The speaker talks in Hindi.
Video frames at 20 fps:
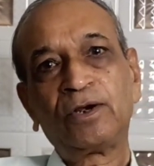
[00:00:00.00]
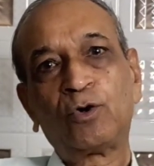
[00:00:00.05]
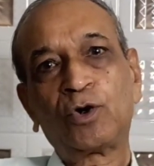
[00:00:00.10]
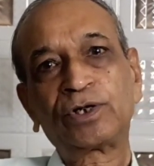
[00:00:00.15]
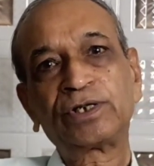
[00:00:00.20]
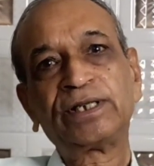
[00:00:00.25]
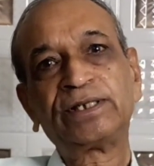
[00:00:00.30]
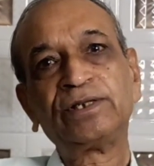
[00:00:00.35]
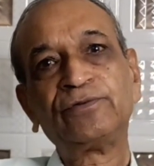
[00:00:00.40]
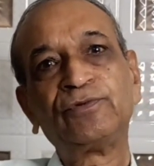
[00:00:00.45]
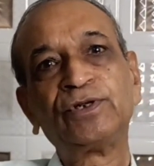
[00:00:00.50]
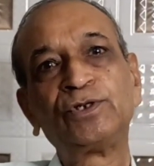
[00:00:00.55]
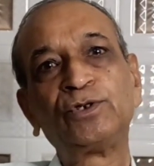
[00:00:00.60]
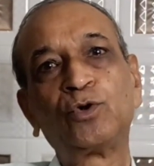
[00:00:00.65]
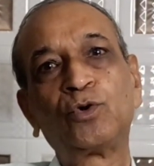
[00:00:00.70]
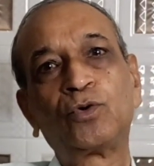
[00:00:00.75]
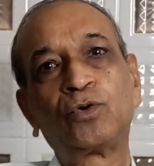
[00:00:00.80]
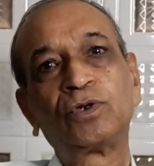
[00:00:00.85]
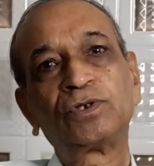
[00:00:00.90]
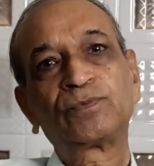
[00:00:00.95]
और यदि
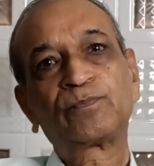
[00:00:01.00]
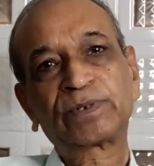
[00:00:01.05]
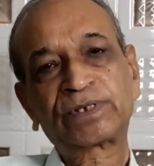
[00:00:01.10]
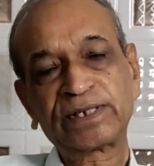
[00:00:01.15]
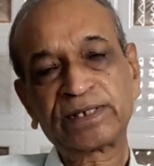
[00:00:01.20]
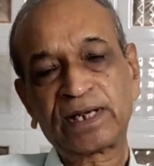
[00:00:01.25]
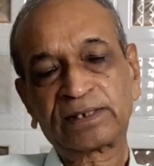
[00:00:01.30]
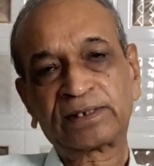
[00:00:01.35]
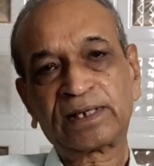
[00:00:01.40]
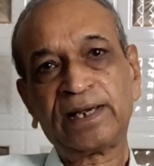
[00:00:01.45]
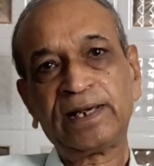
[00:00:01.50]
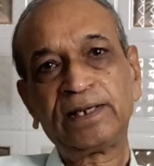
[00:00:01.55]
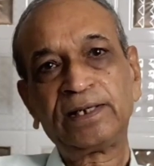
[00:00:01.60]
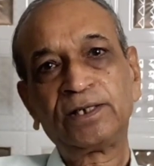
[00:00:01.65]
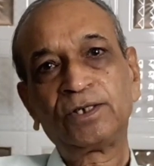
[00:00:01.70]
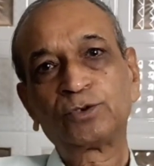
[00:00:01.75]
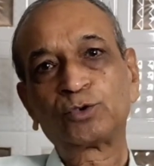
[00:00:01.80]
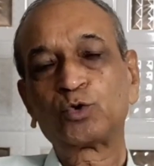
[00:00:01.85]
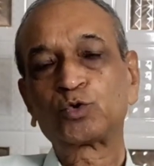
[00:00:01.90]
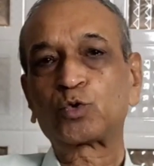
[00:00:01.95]
वीडियो पसंद आता है
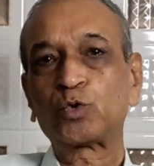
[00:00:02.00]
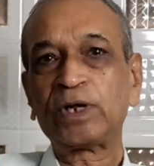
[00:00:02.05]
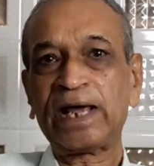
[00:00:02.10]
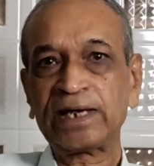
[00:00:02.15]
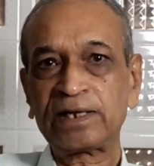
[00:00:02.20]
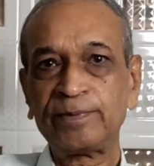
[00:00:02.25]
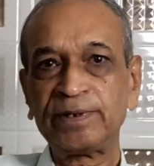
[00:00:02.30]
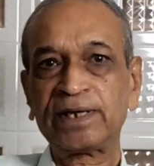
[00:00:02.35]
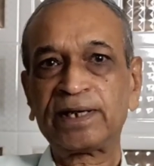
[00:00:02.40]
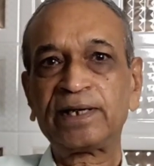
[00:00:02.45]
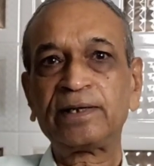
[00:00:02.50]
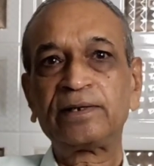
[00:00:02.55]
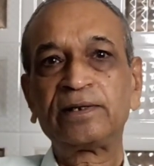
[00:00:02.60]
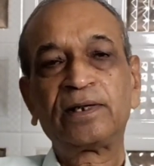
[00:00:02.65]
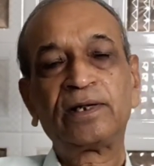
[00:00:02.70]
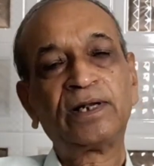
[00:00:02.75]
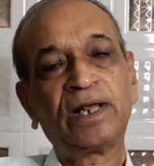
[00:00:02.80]
तो उसको लाइक भी करें